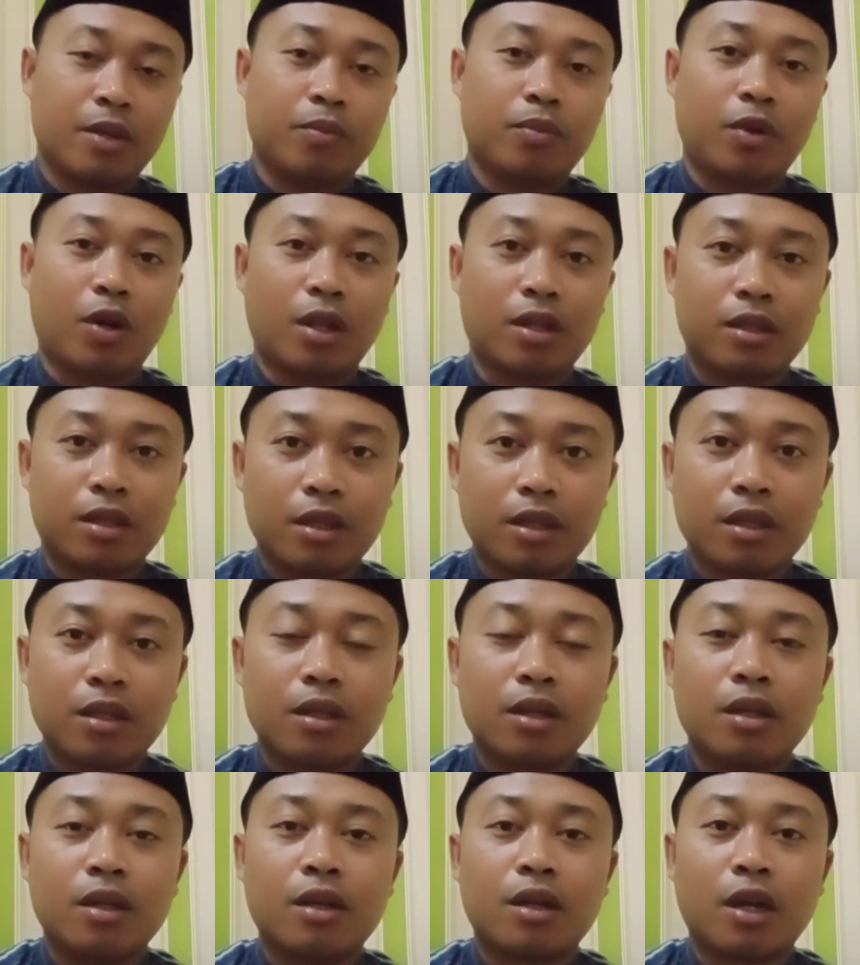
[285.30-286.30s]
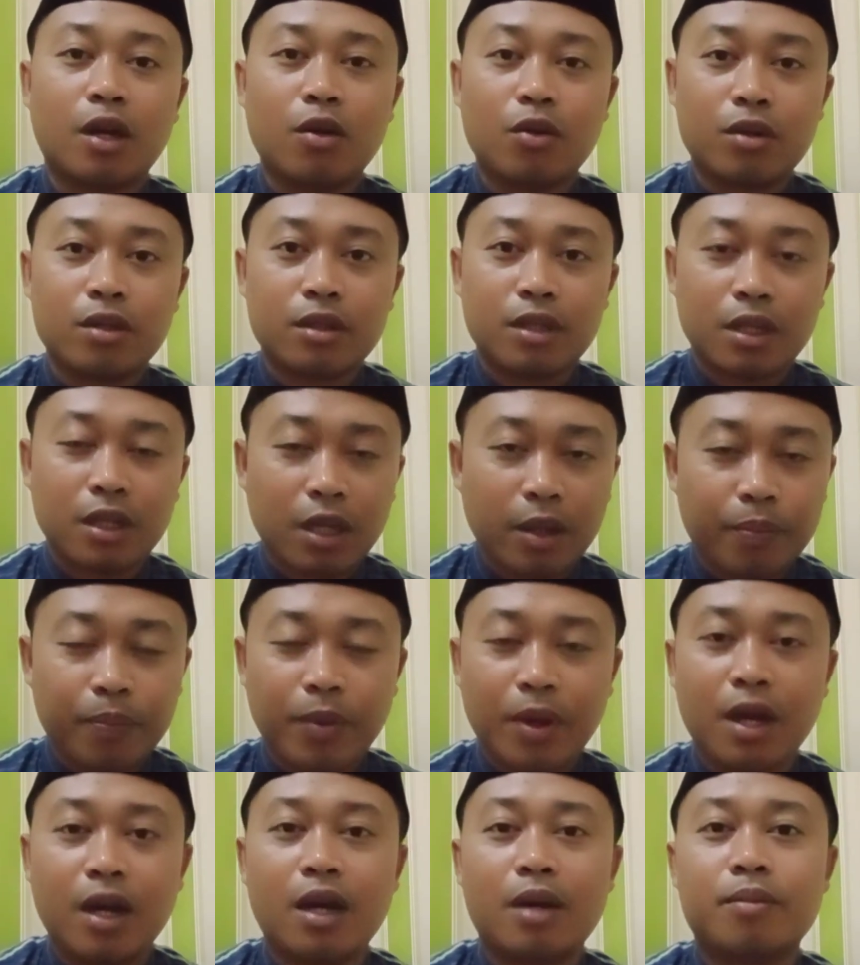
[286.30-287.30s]
Berarti kalau kita tidak
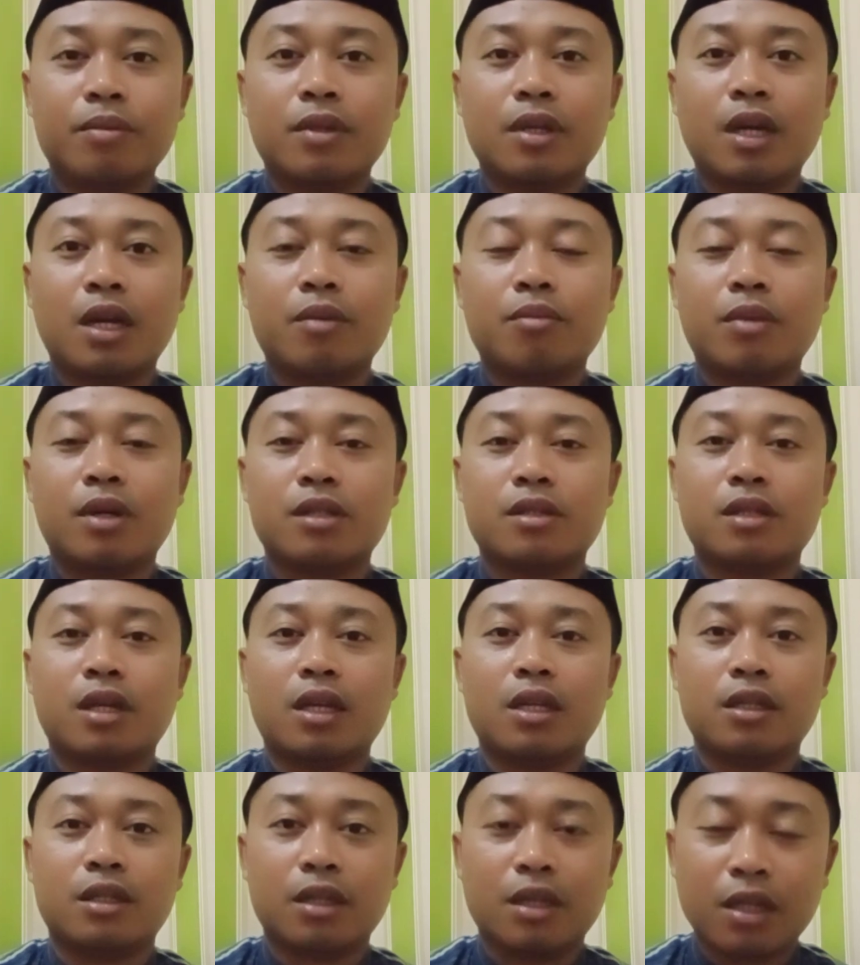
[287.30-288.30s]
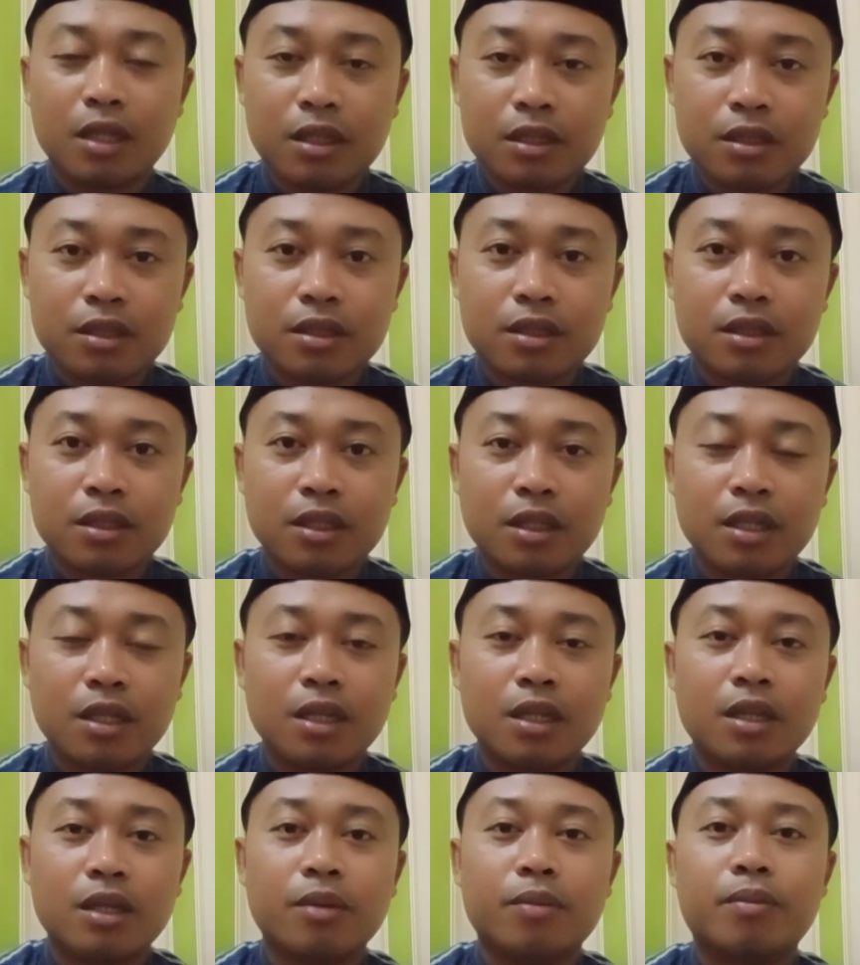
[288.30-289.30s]
paham dengan bahasa Inggris,
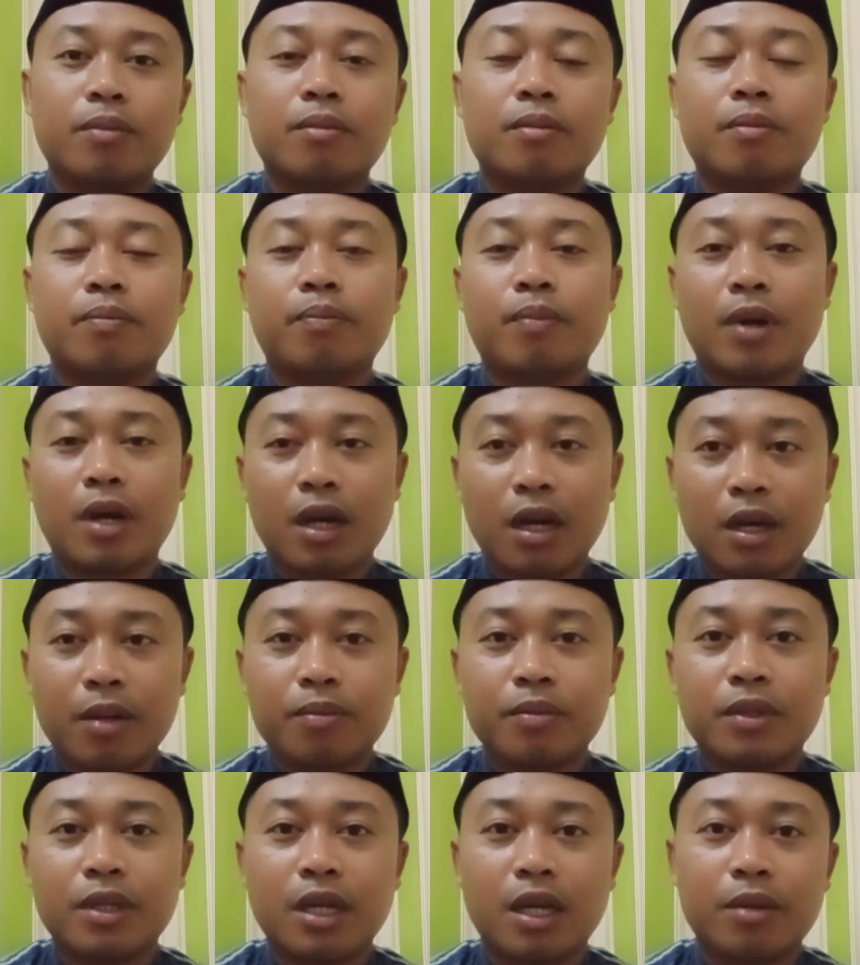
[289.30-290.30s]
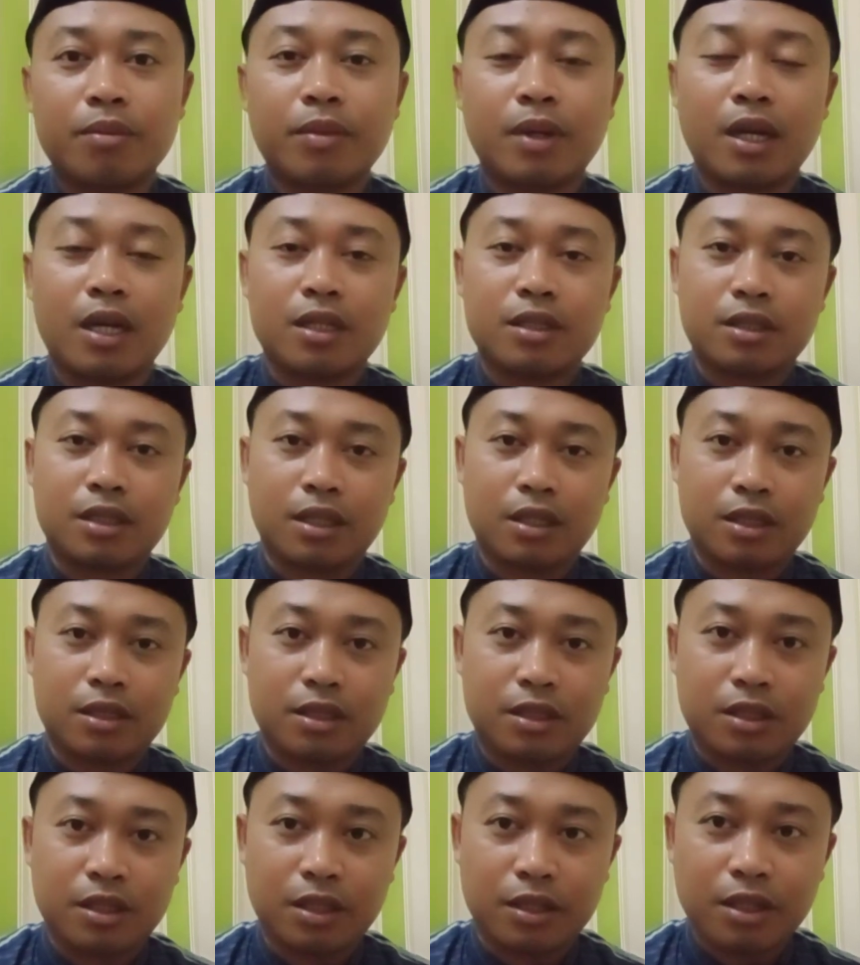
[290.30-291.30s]
paham dengan bahasa
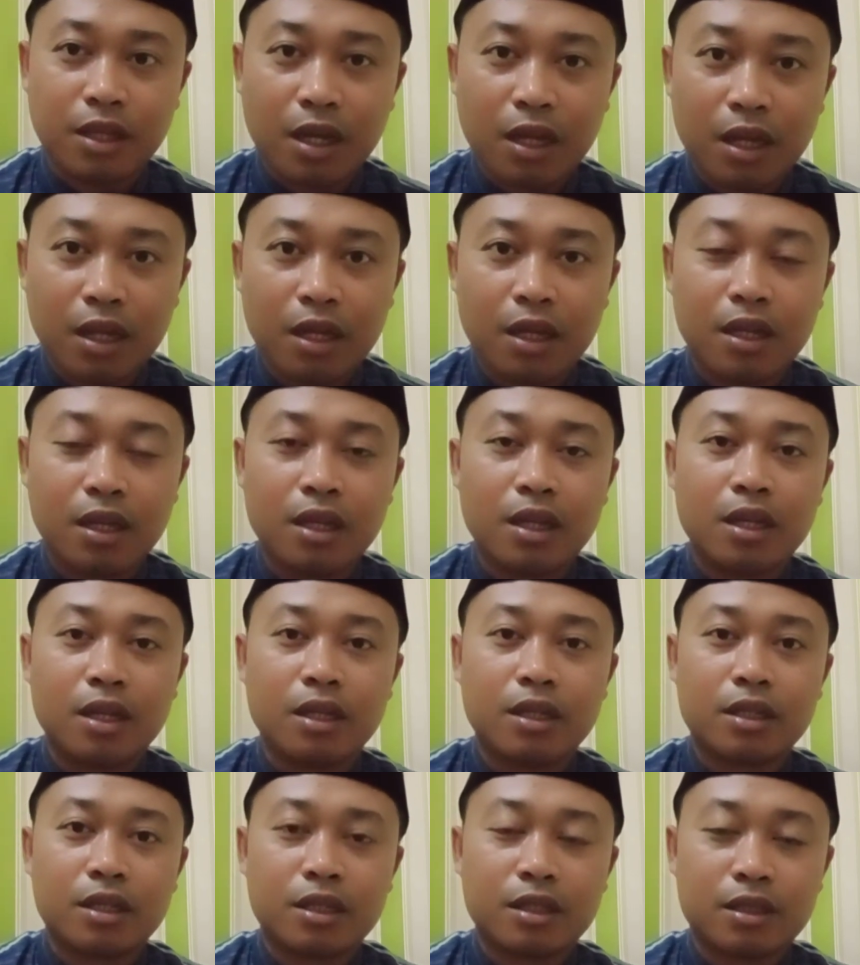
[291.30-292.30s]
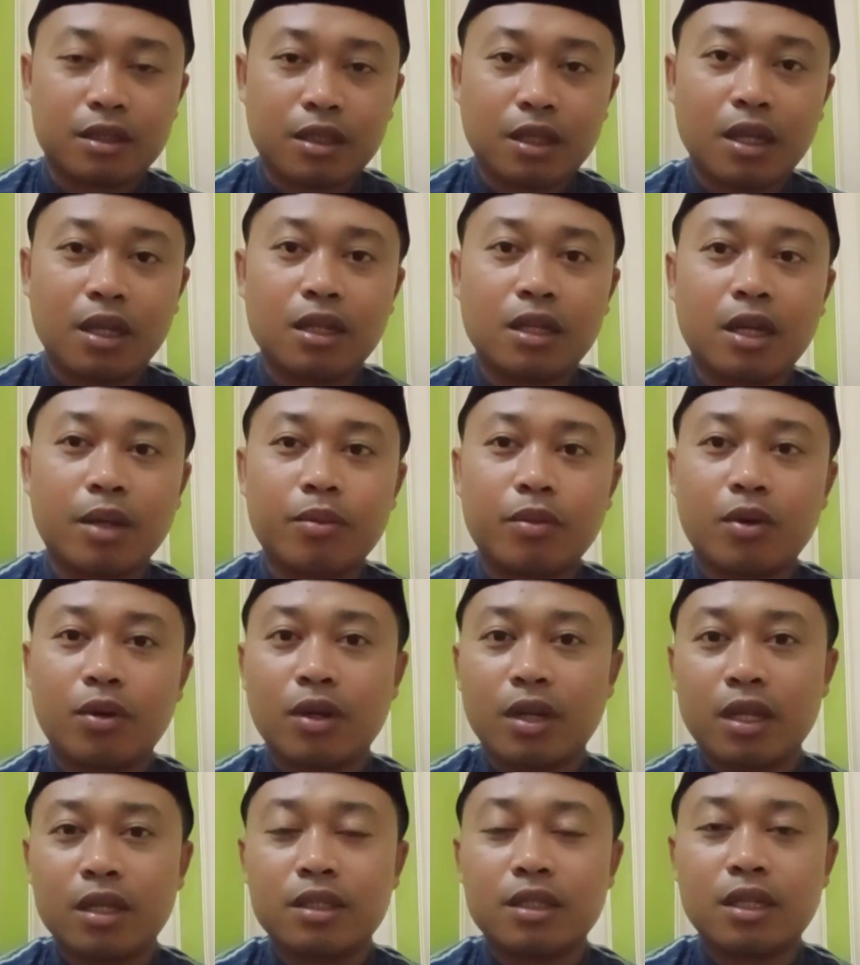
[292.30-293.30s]
Cina, kita tidak
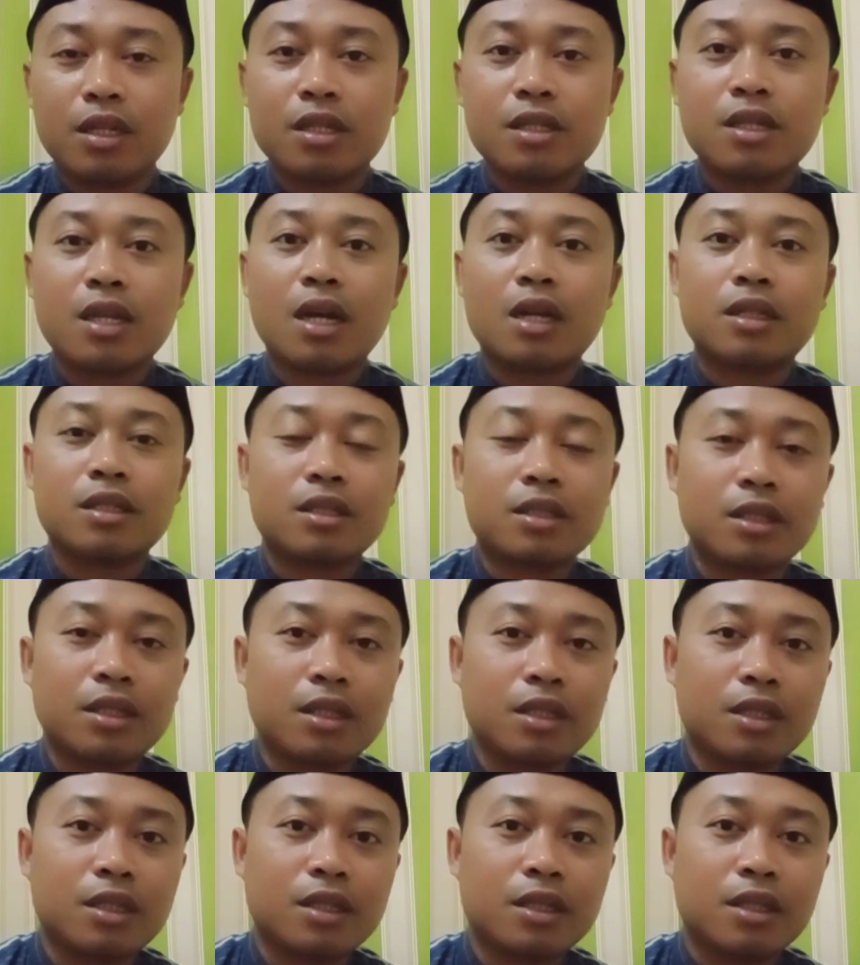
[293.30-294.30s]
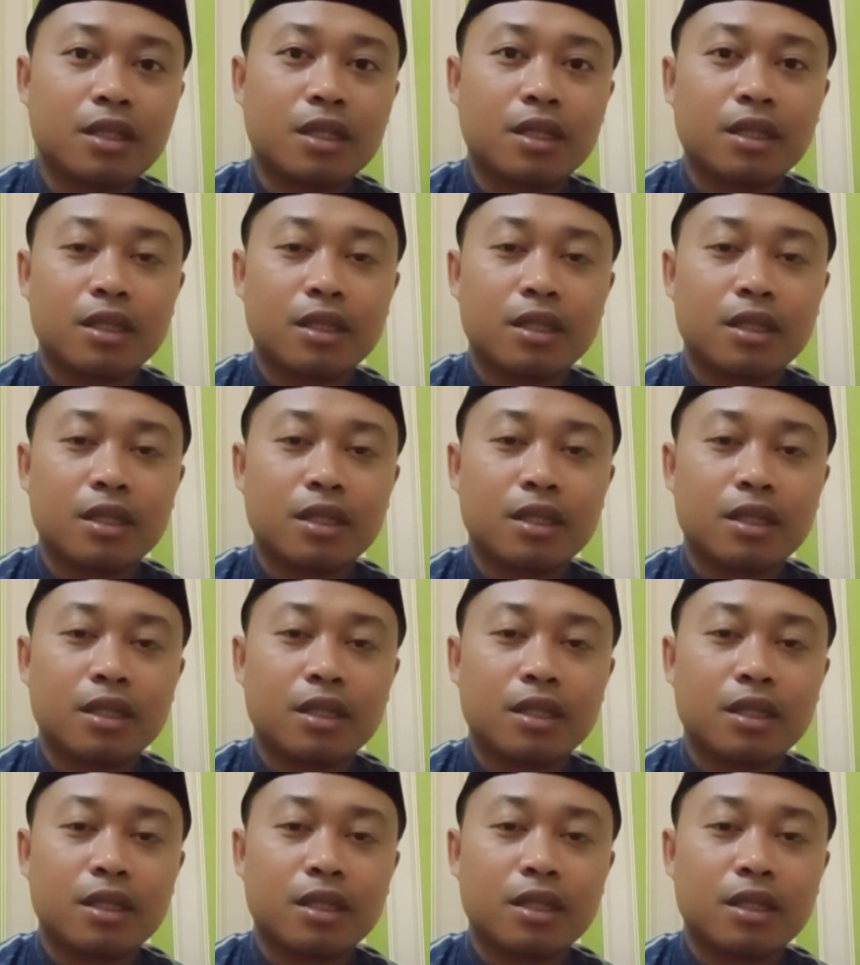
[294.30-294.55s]
boleh jadi saksi.